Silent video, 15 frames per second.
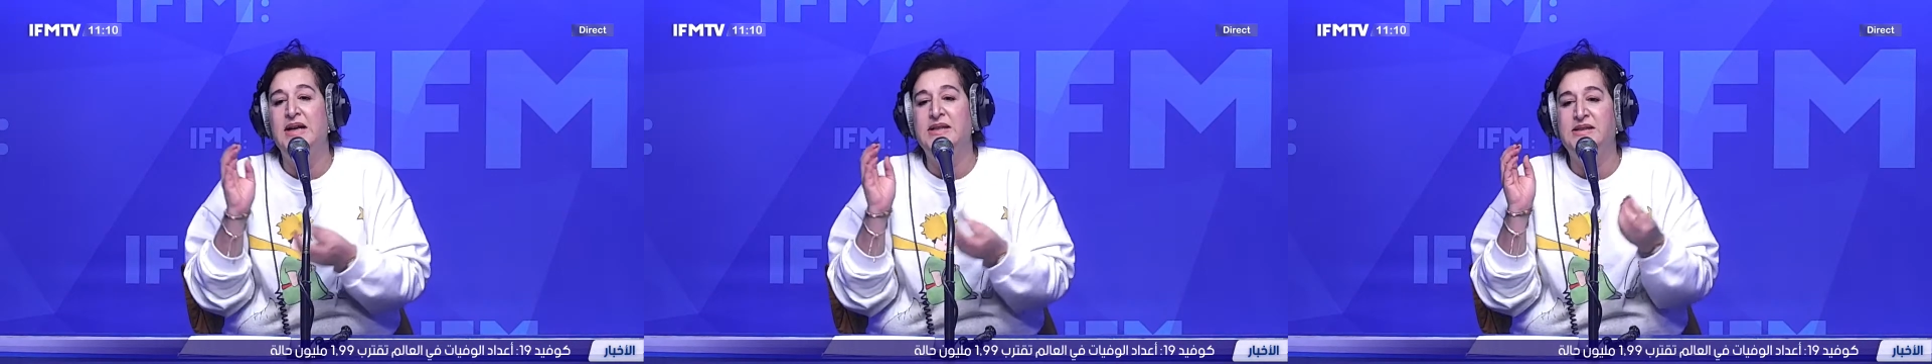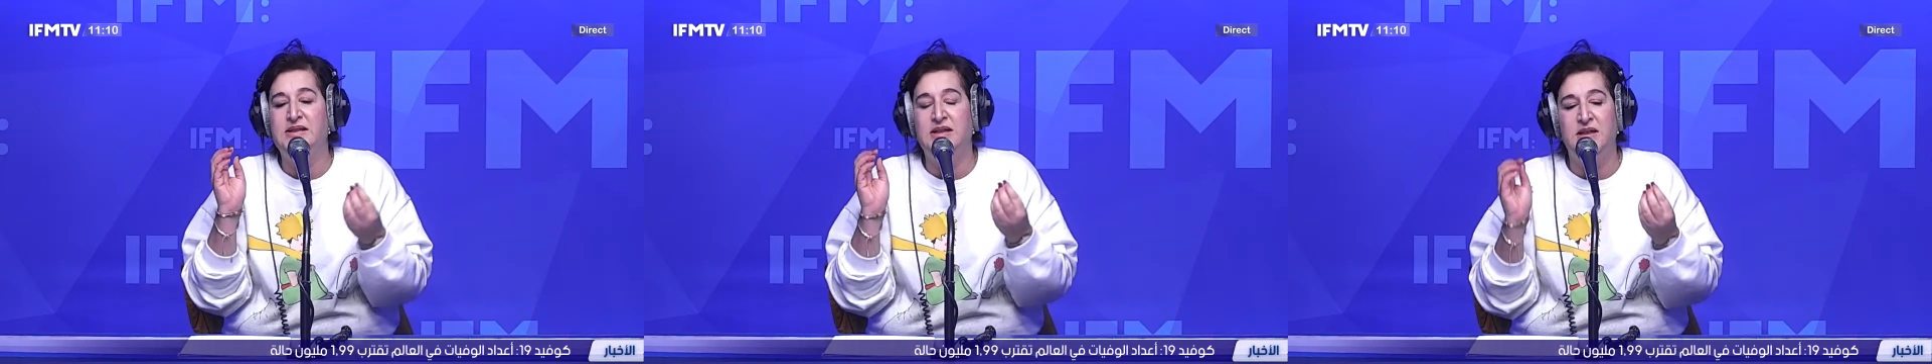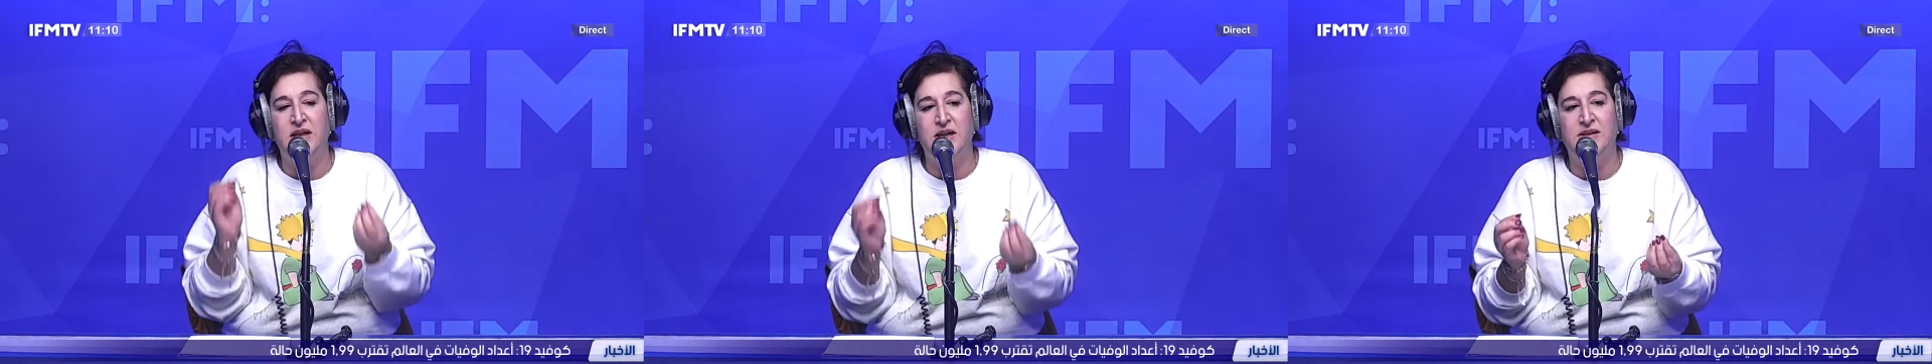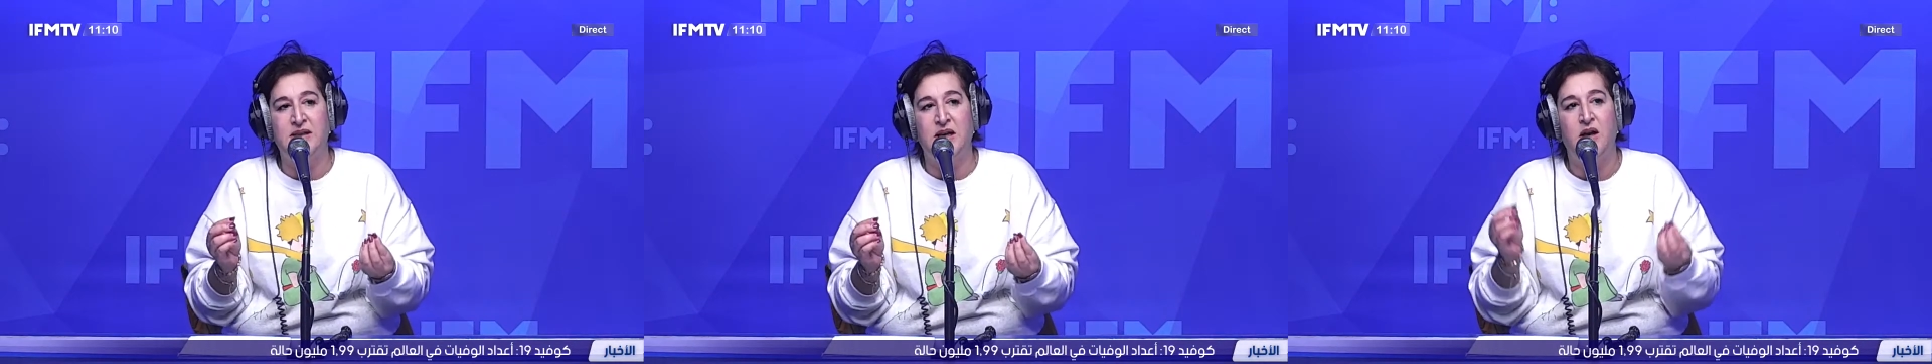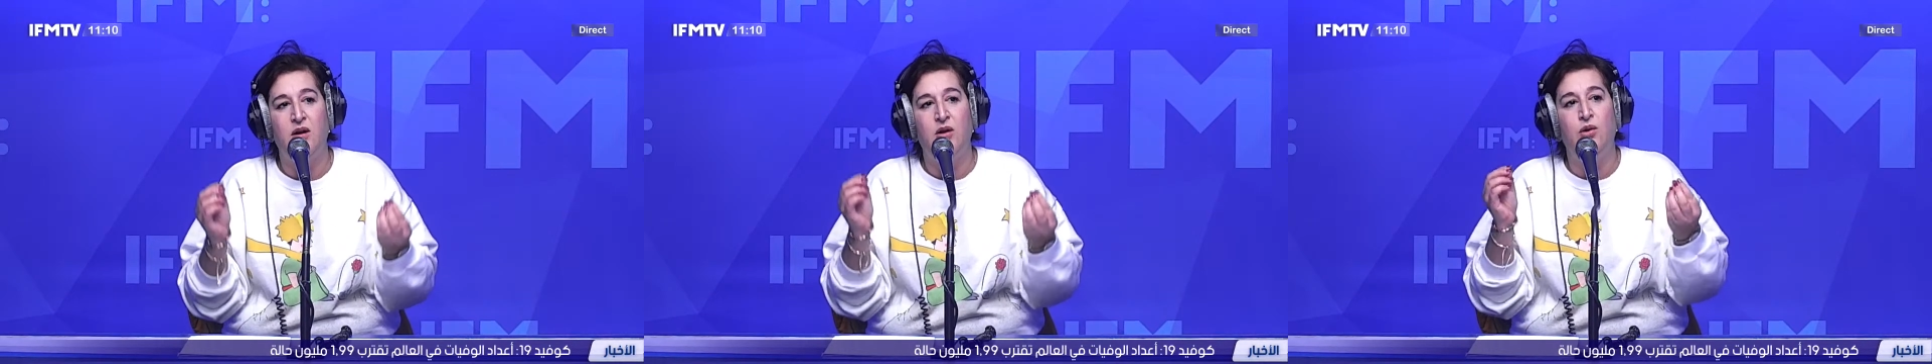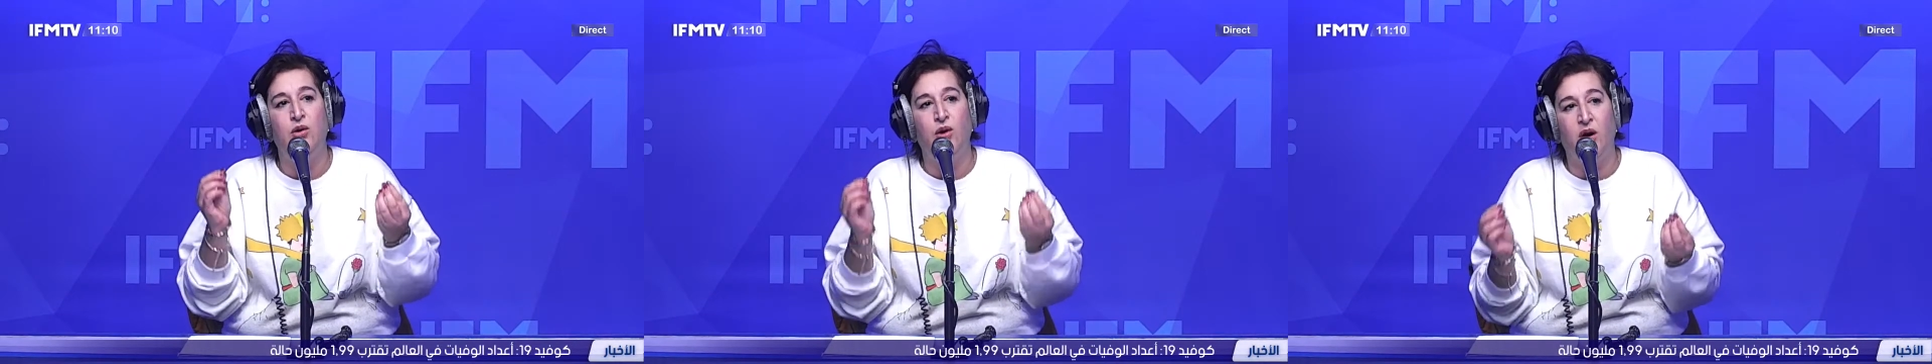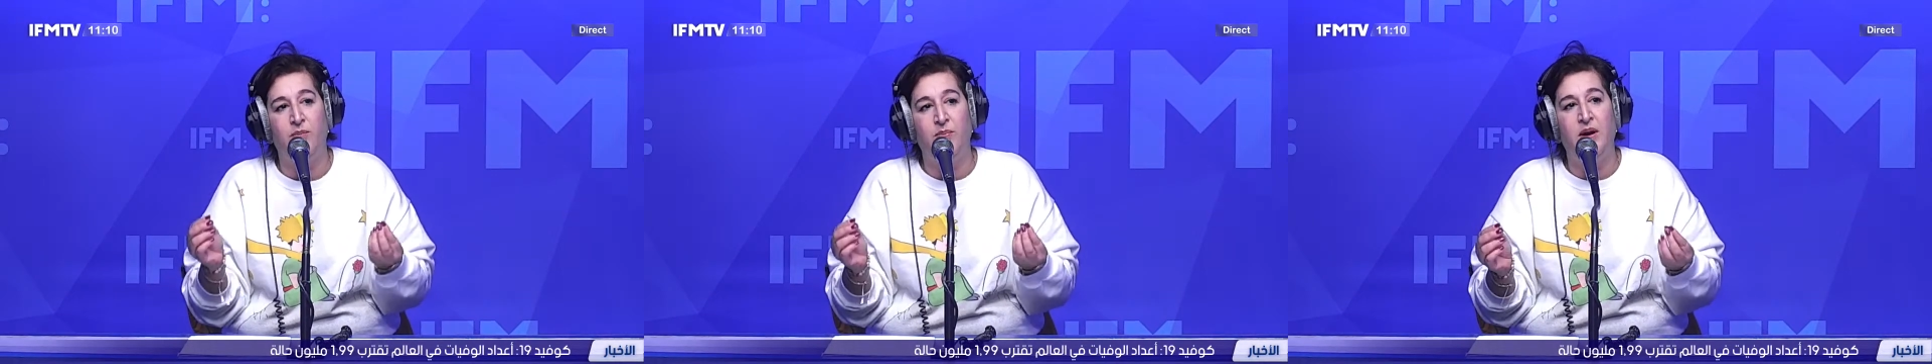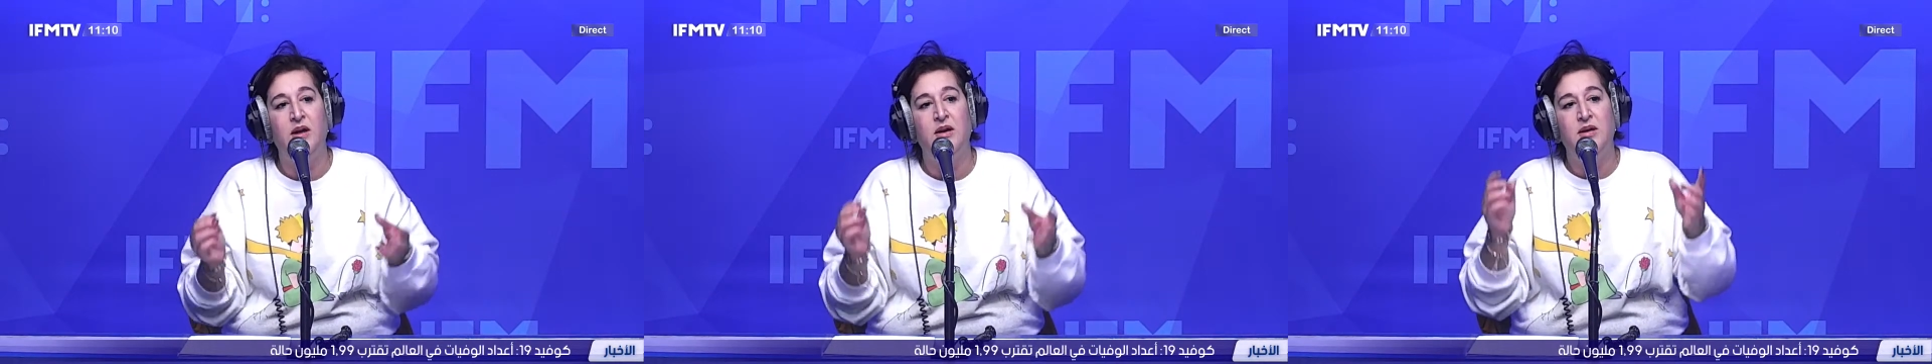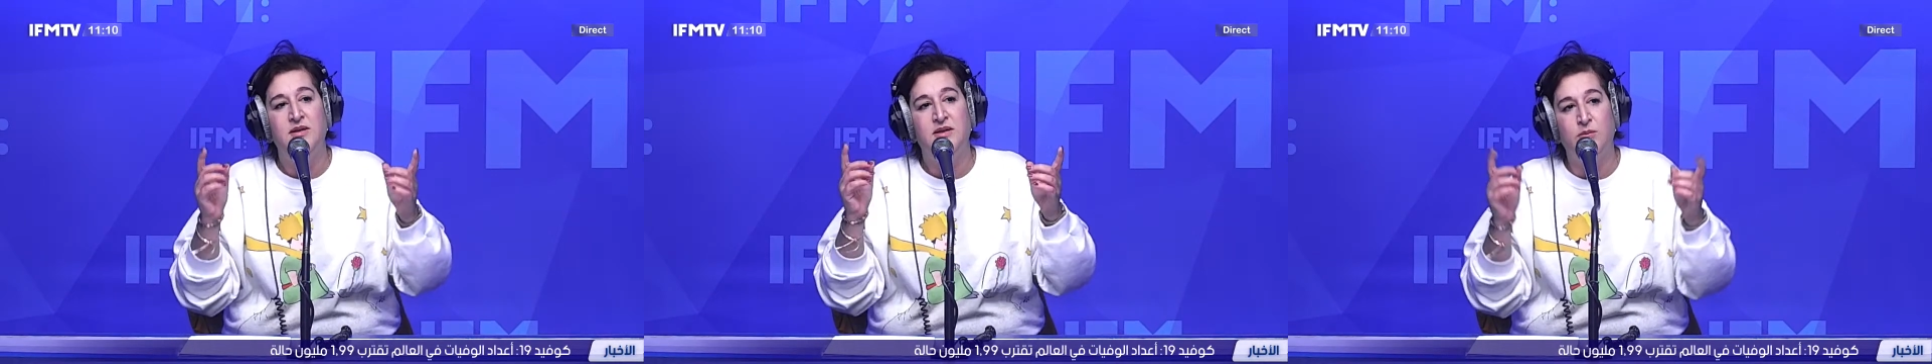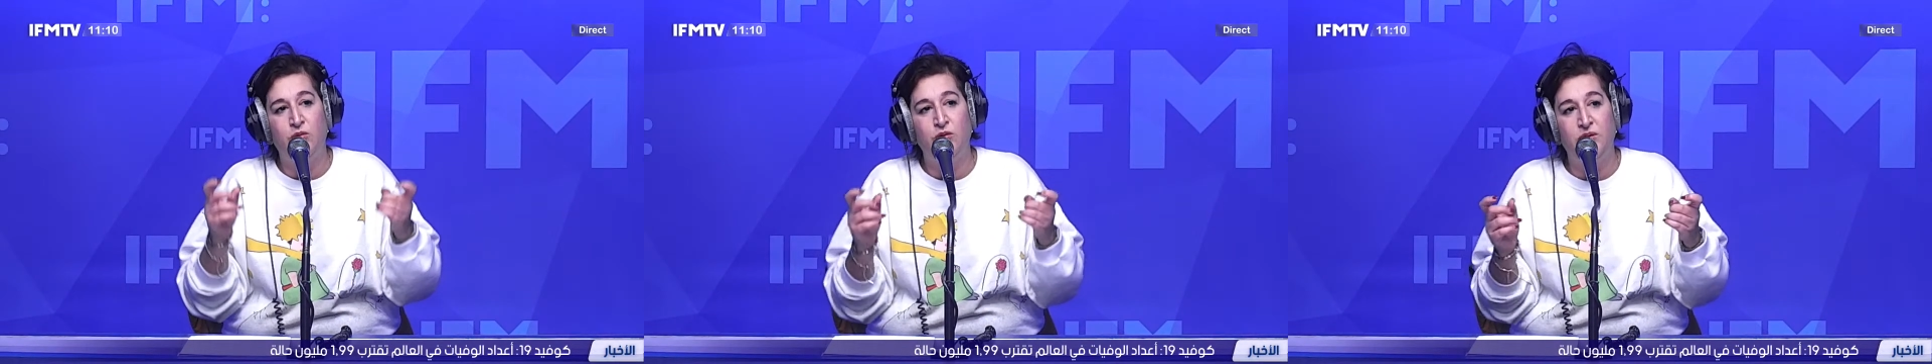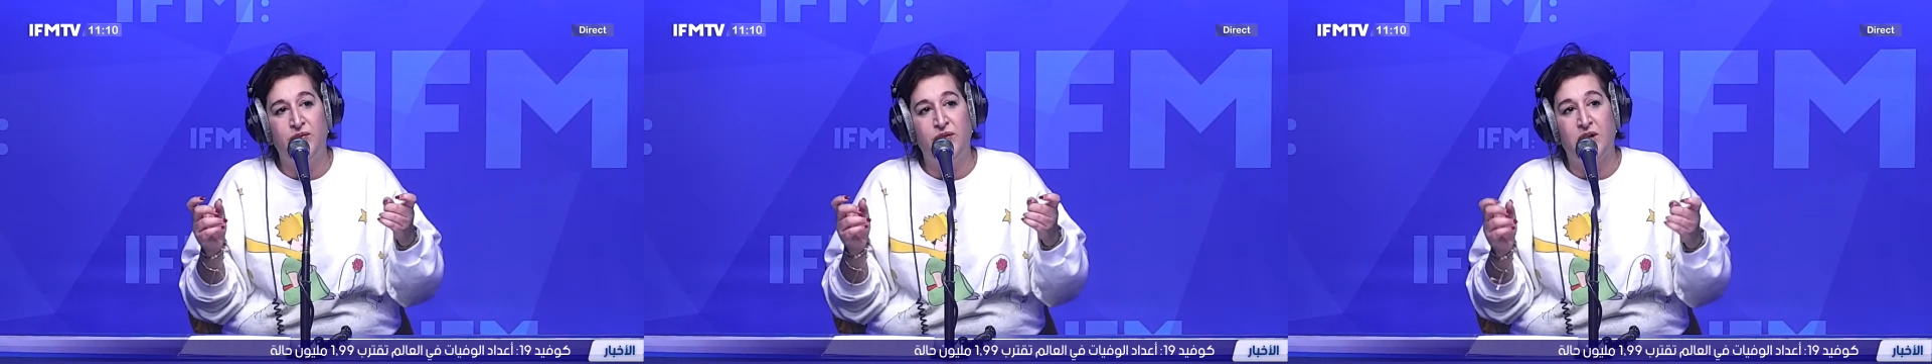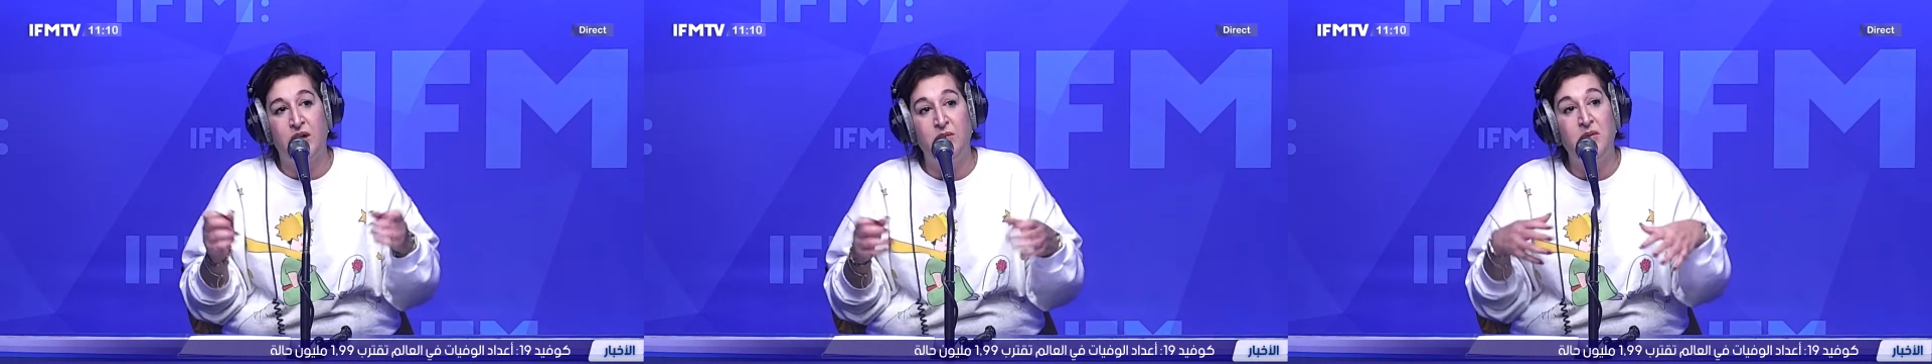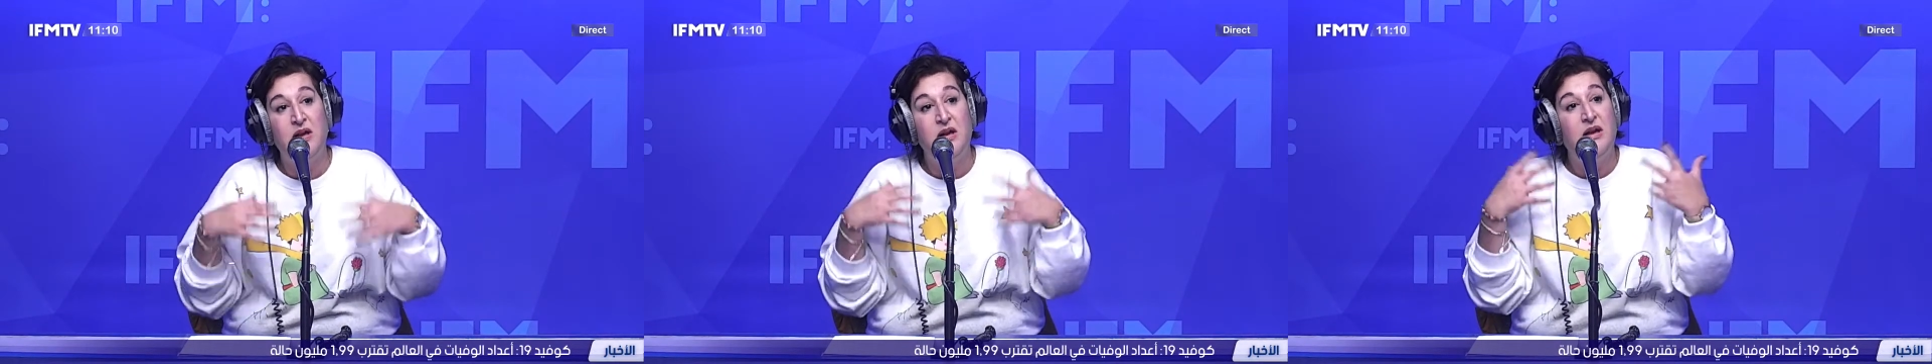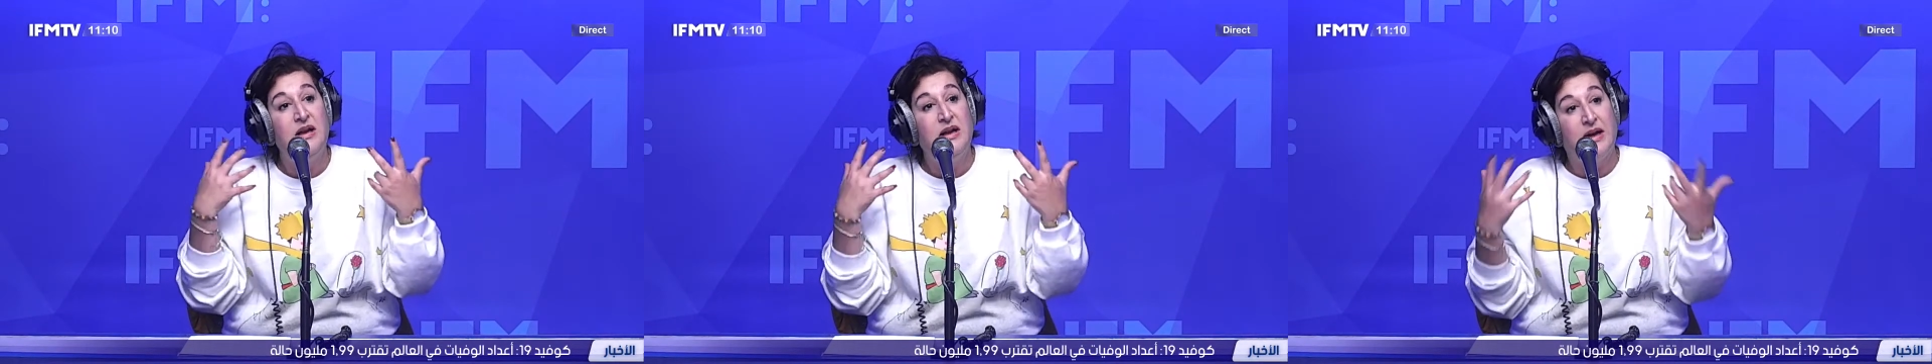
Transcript: السياسه لعبه سامحوني في الكلمه